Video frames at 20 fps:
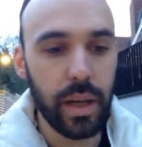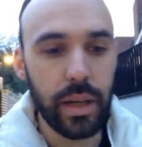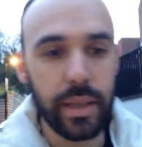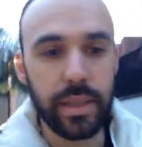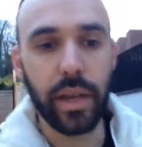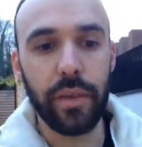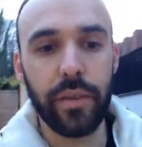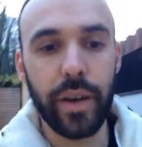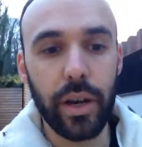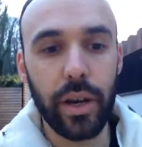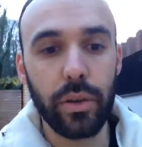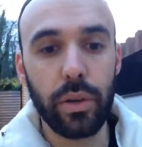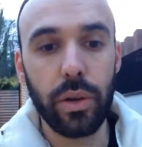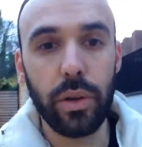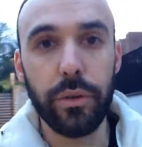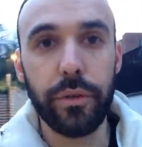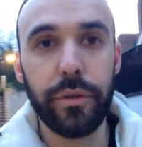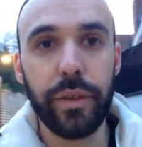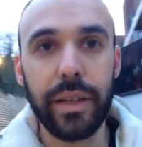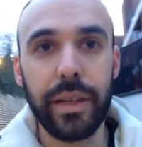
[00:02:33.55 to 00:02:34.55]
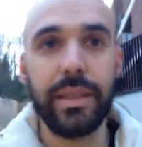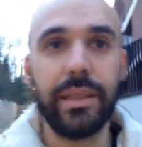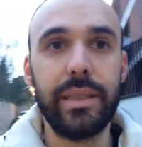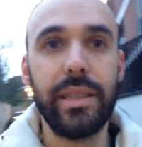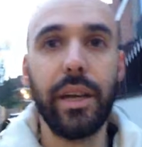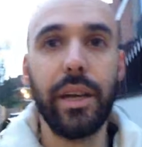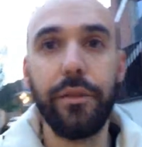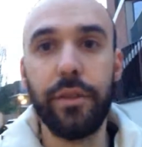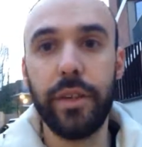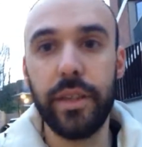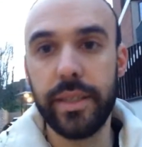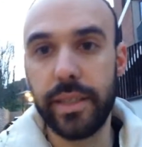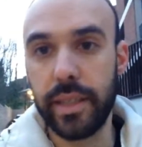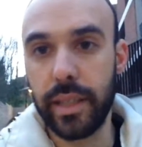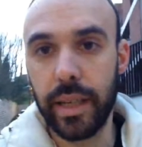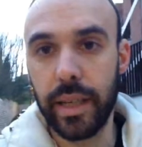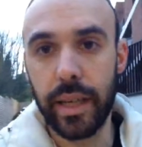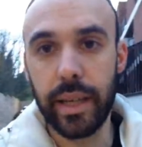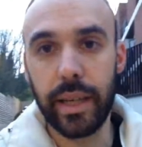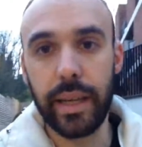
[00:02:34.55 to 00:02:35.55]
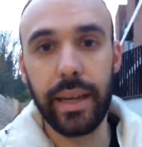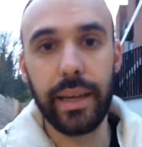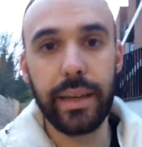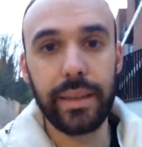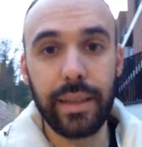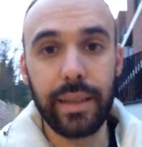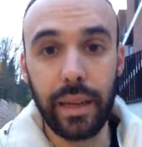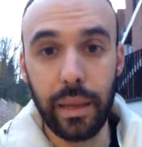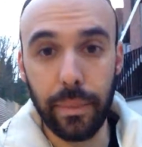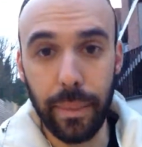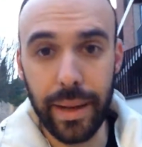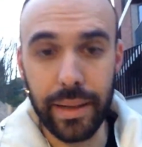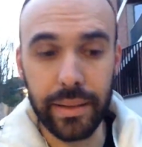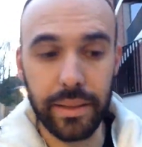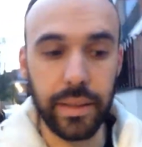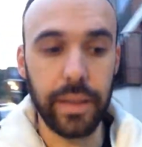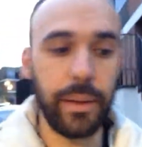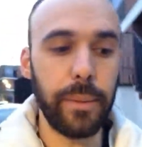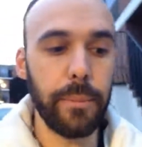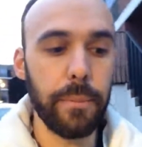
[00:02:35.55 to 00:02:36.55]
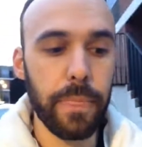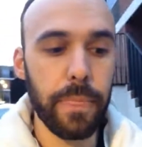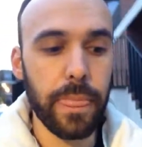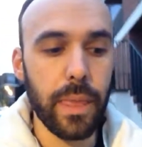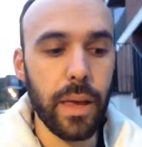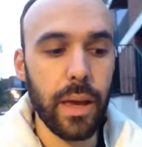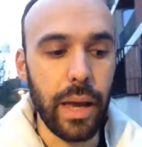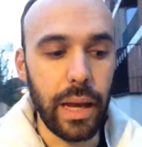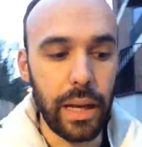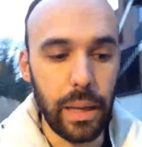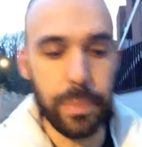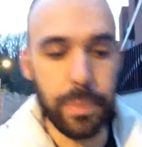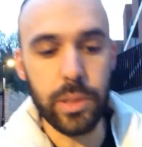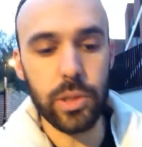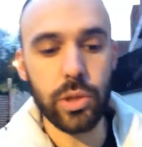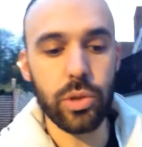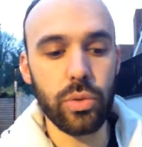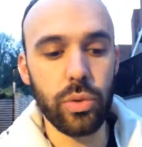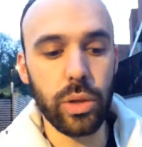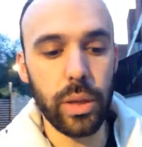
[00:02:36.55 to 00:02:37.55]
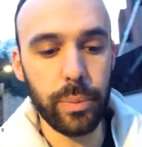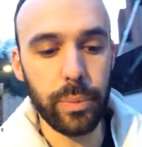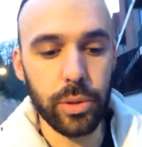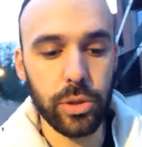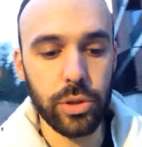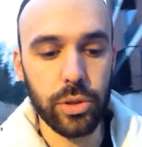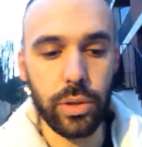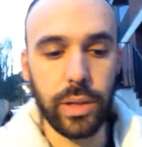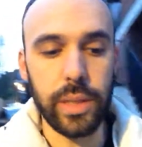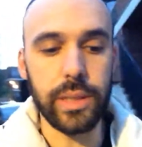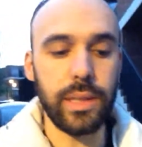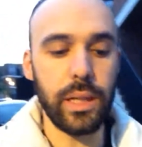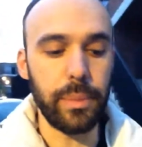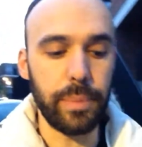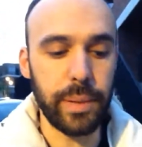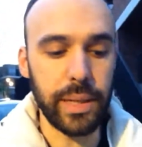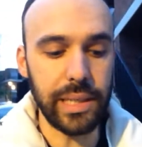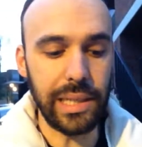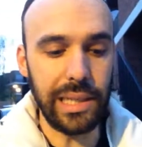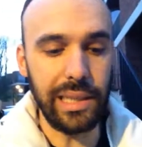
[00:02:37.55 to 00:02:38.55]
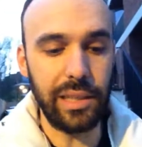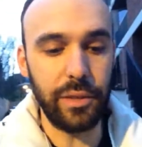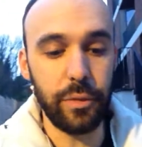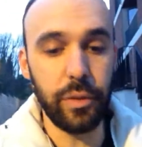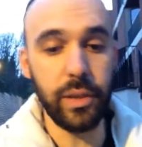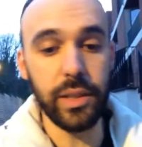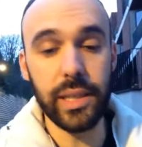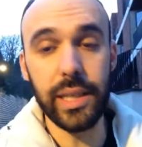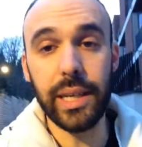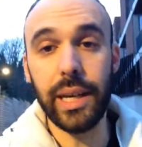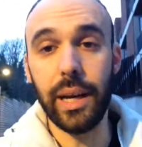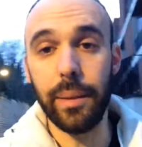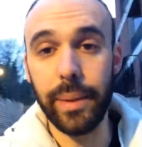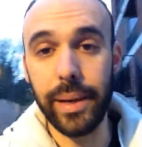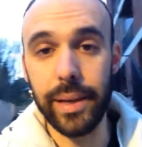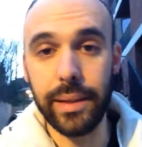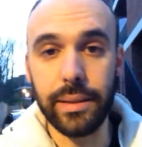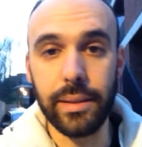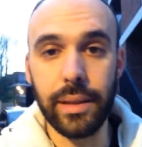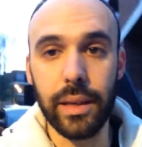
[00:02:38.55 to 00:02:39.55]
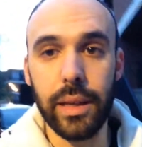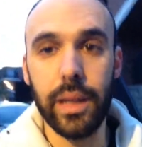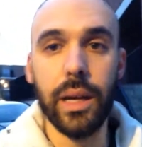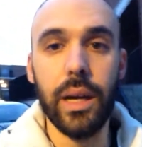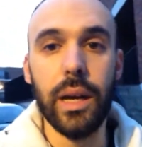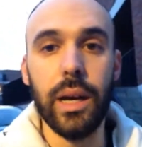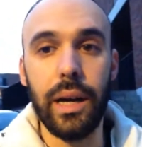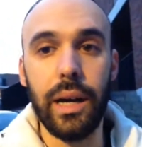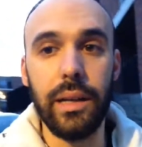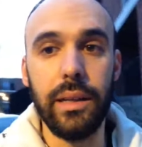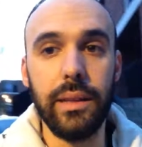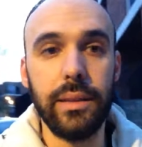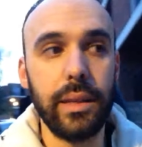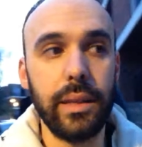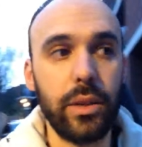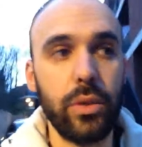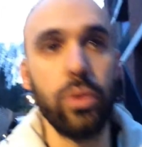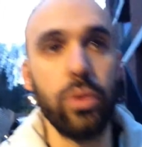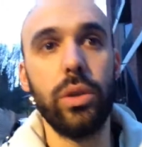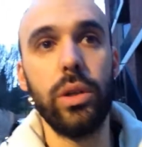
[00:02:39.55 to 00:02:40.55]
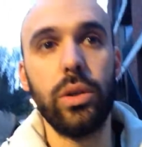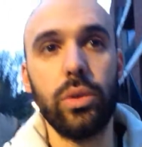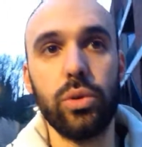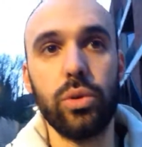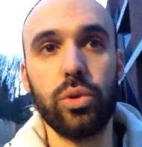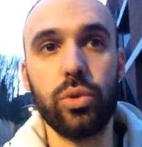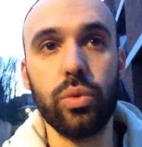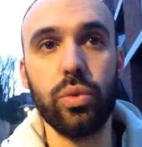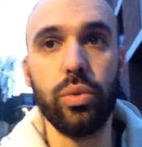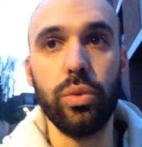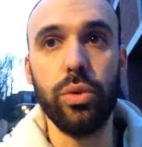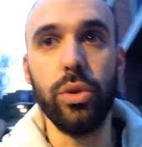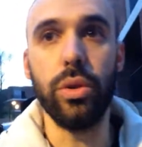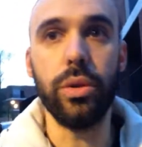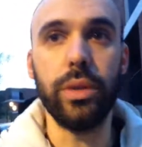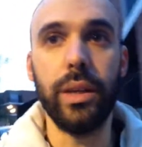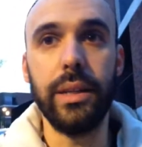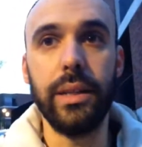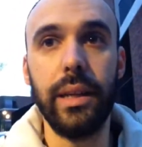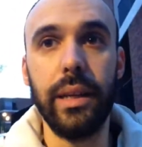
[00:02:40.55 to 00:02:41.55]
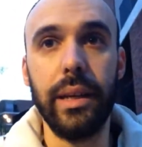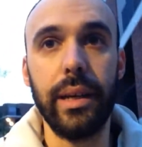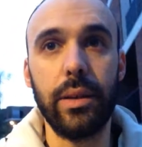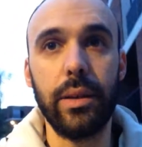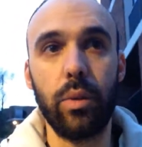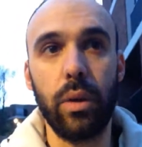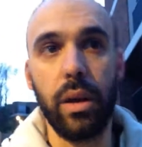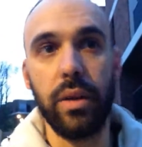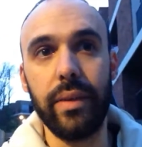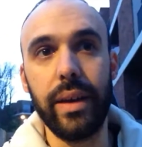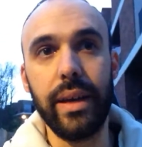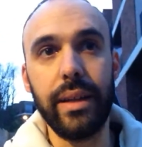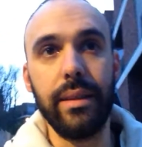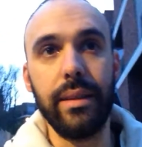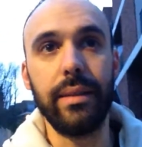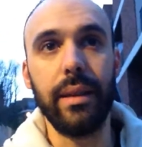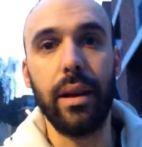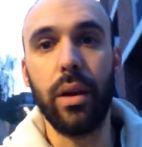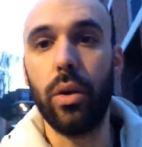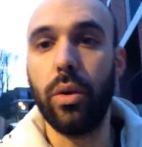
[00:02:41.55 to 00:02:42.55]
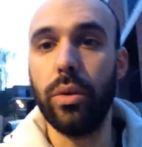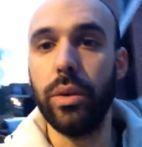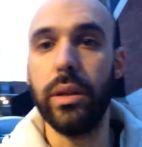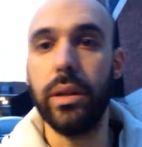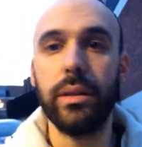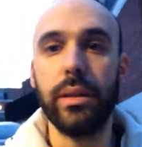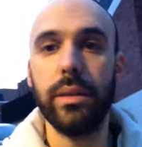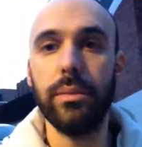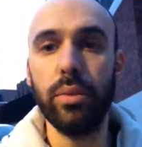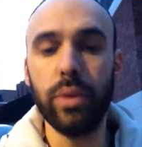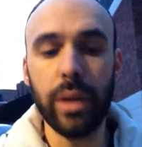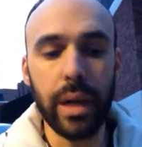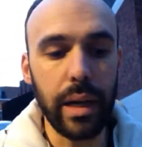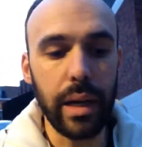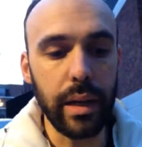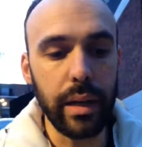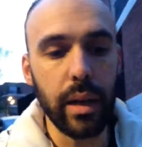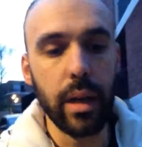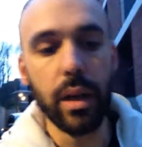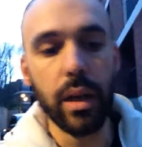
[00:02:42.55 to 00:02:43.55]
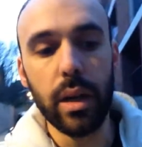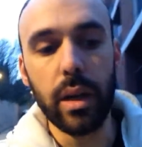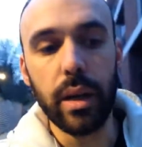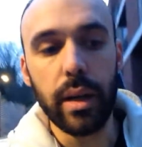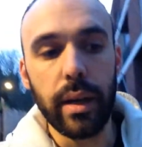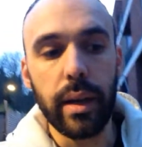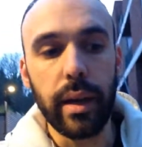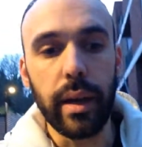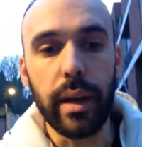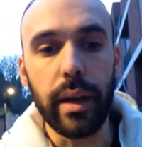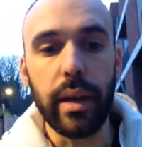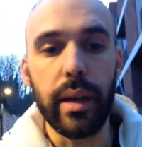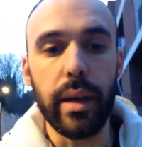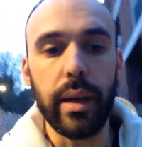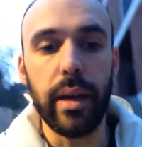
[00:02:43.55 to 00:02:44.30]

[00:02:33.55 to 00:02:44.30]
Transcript: si avranno delle offerte sia fisiche che telematiche e le persone possono essere presenti fisicamente all'interno dello studio del delegato alla vendita o nel tribunale e,